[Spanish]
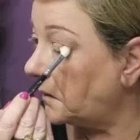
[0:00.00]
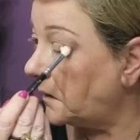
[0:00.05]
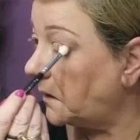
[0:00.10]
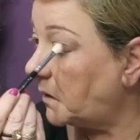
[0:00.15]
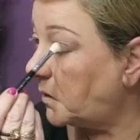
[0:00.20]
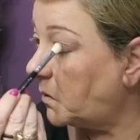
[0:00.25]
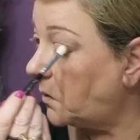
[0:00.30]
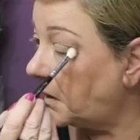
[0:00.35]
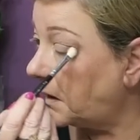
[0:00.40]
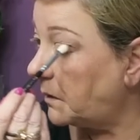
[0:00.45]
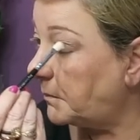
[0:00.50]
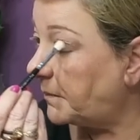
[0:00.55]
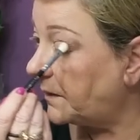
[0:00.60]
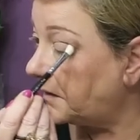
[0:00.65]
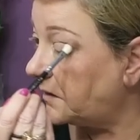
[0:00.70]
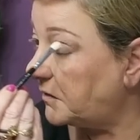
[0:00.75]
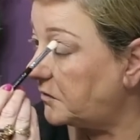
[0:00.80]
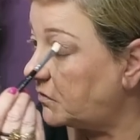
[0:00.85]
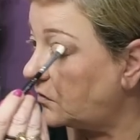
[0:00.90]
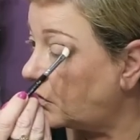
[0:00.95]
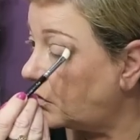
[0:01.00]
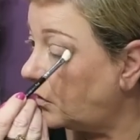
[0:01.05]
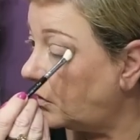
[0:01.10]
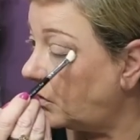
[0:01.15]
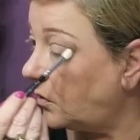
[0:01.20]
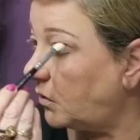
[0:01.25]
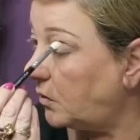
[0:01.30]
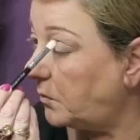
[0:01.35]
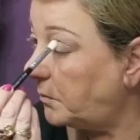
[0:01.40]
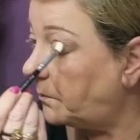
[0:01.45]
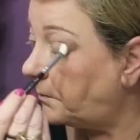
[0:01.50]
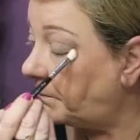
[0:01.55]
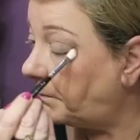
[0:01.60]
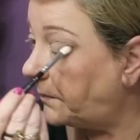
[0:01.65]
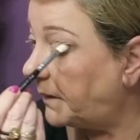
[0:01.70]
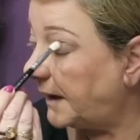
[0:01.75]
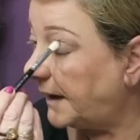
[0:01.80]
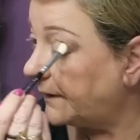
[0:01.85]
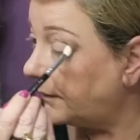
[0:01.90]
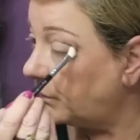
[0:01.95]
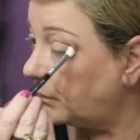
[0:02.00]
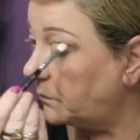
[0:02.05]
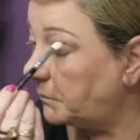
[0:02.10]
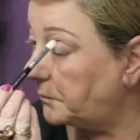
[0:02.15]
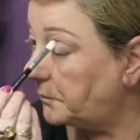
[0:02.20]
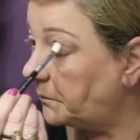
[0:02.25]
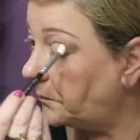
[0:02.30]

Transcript: Y con el pellizco plano.